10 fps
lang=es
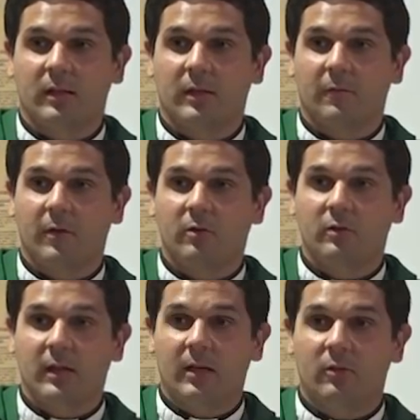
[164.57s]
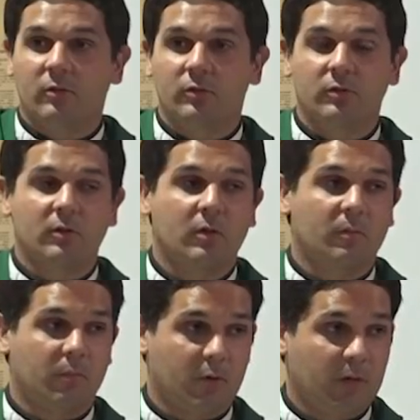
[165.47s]
que fueron dados
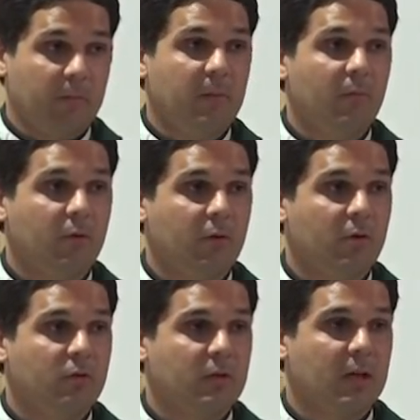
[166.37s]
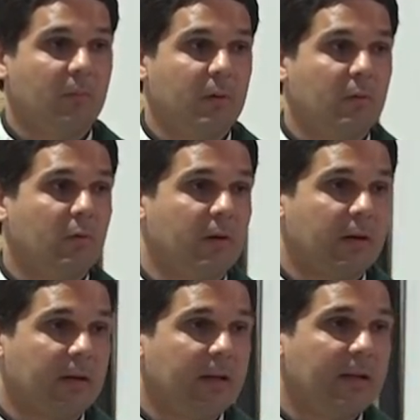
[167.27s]
por el mismo Dios al pueblo de
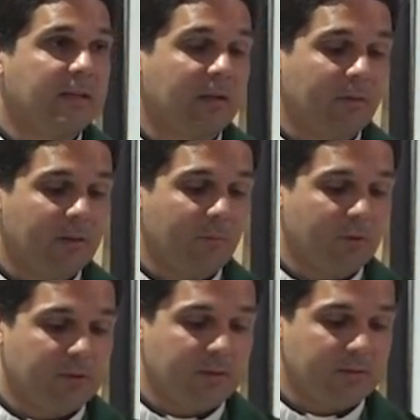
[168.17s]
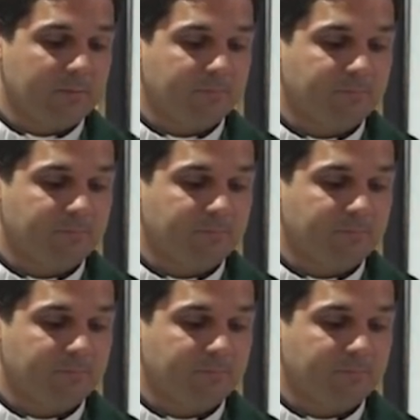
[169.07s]
Israel a través de Moisés.